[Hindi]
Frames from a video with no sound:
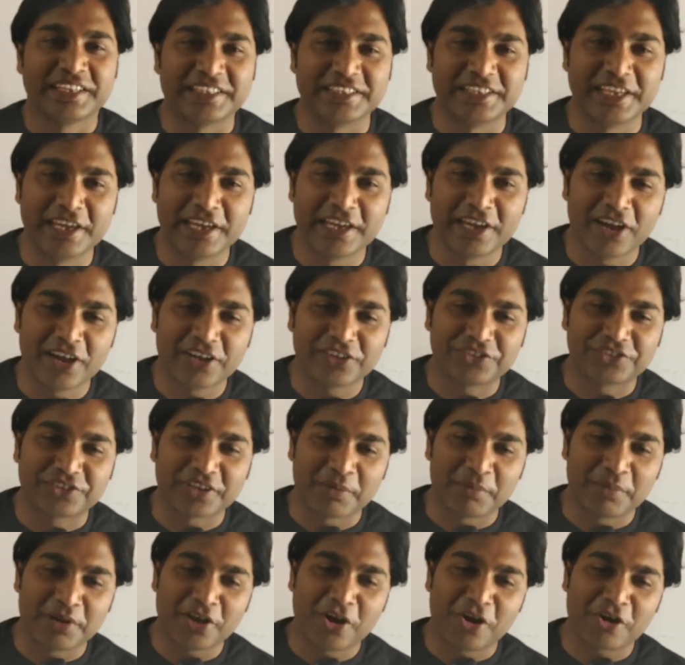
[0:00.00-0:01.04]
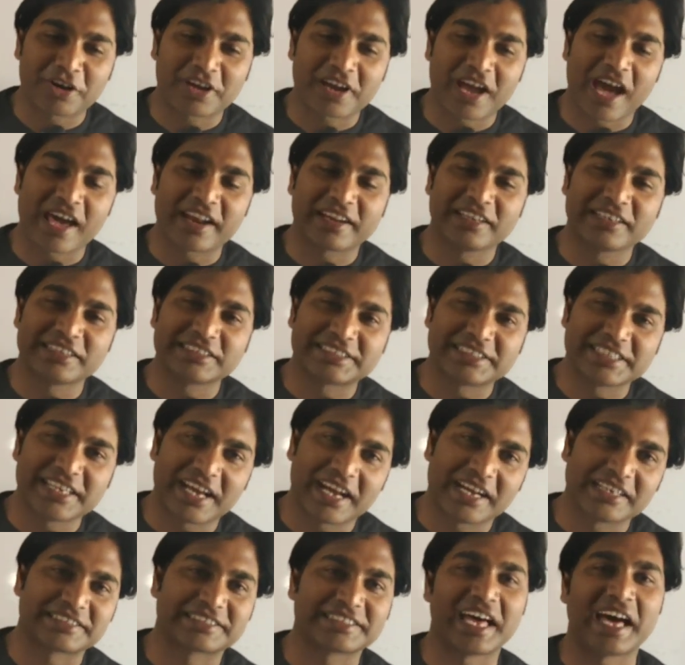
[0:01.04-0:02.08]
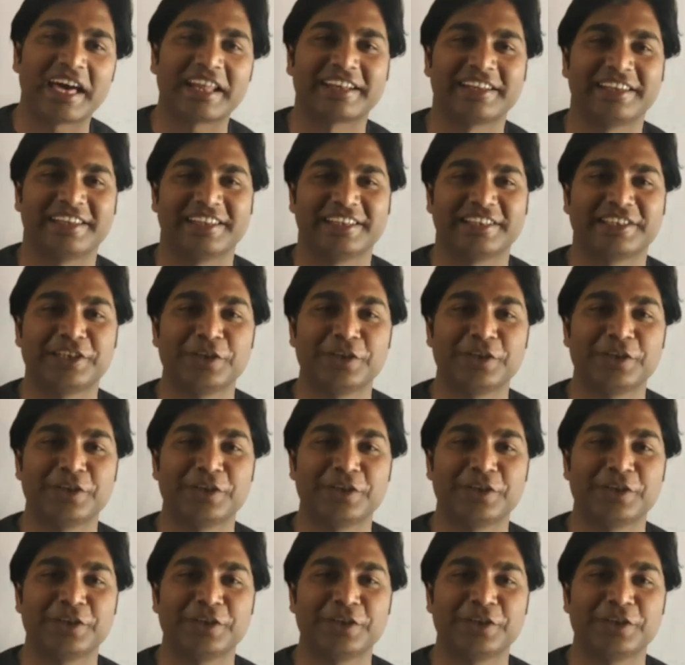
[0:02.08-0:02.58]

ये समय और कार्य से आसान है